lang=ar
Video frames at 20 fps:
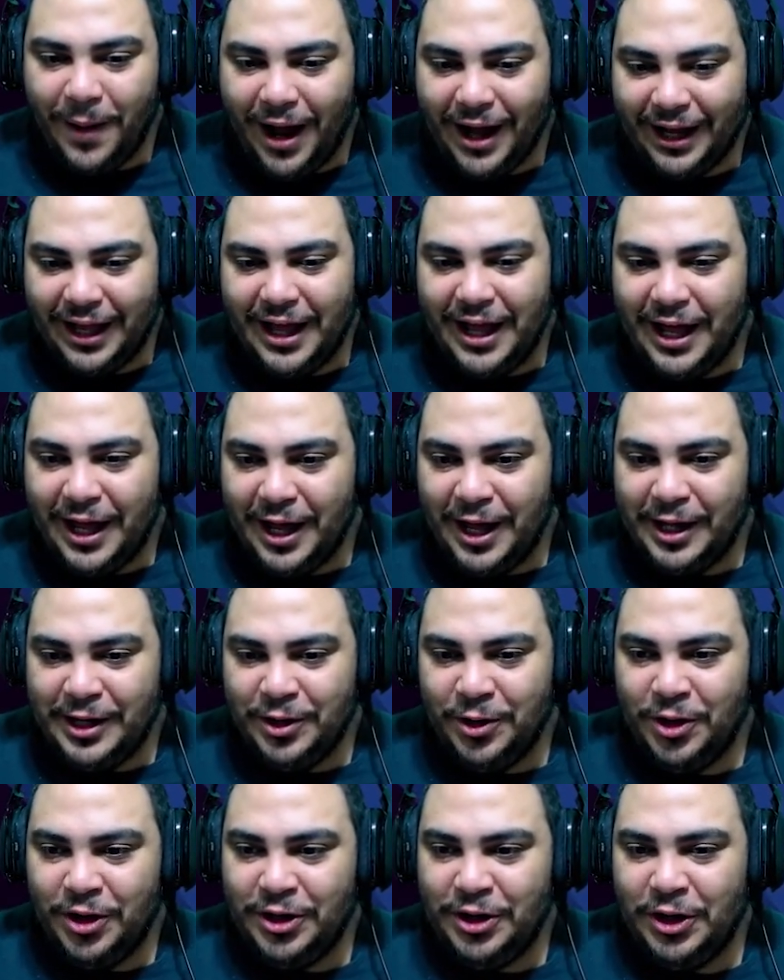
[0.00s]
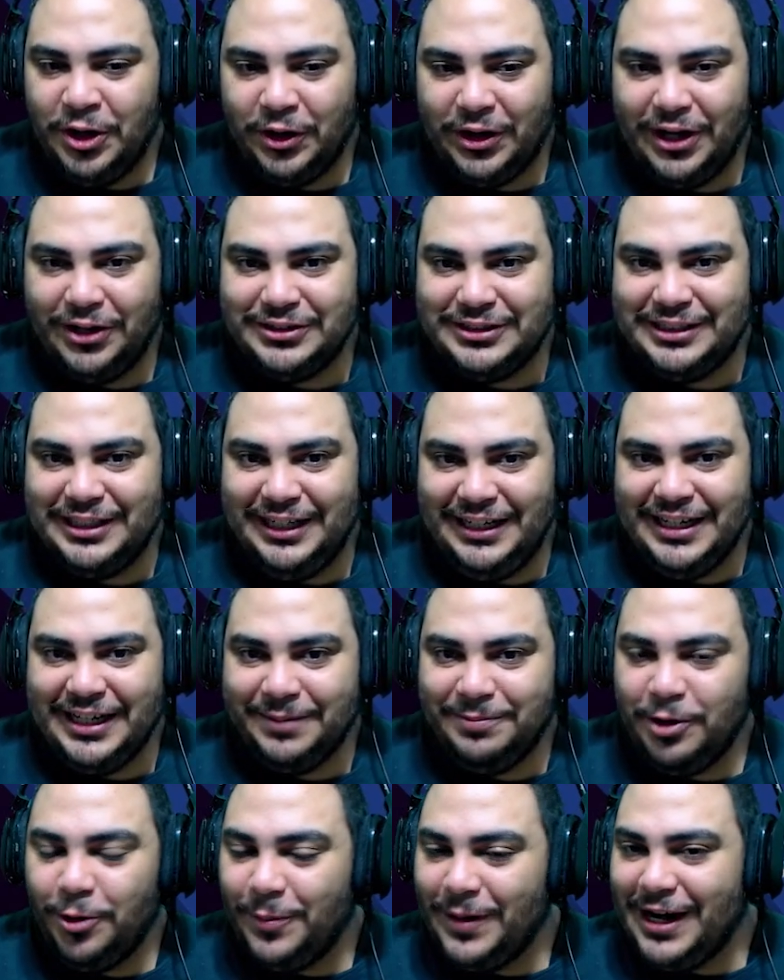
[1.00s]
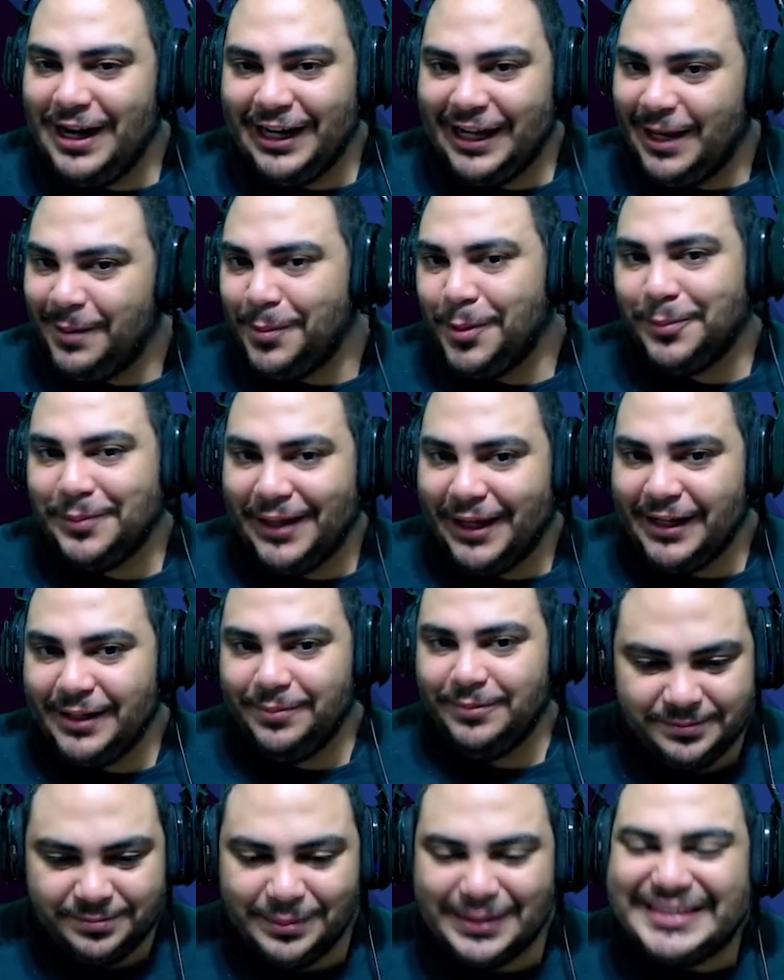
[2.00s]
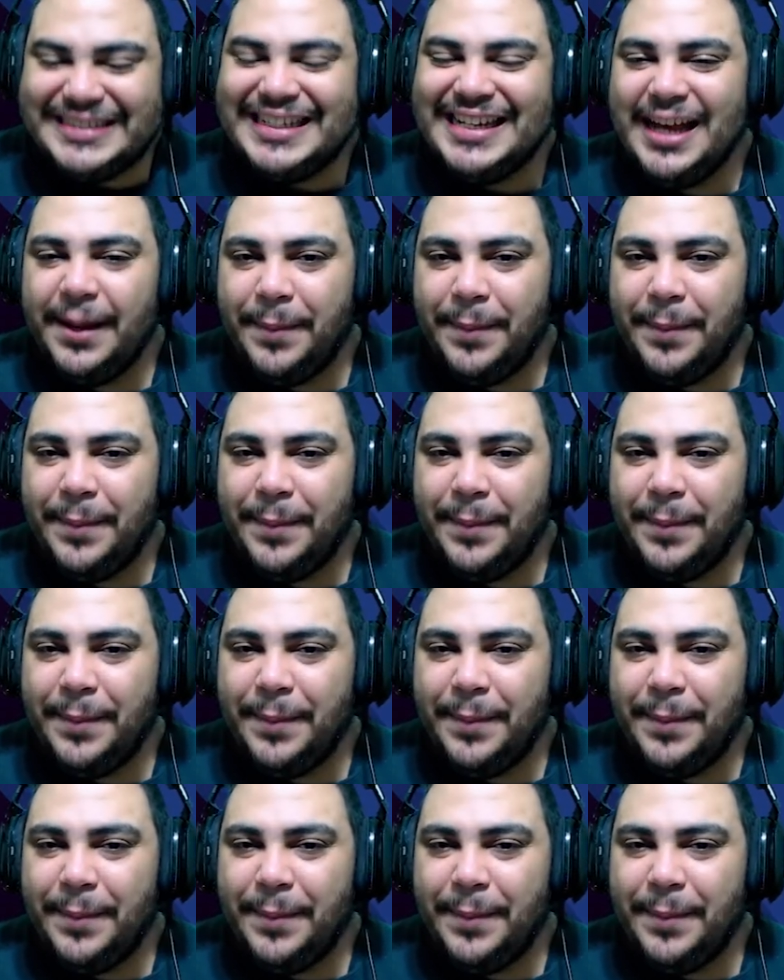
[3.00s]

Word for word: النوك اوتس اللي احنا جبناهم انا اللي جايبهم تقريبا بس اللعبه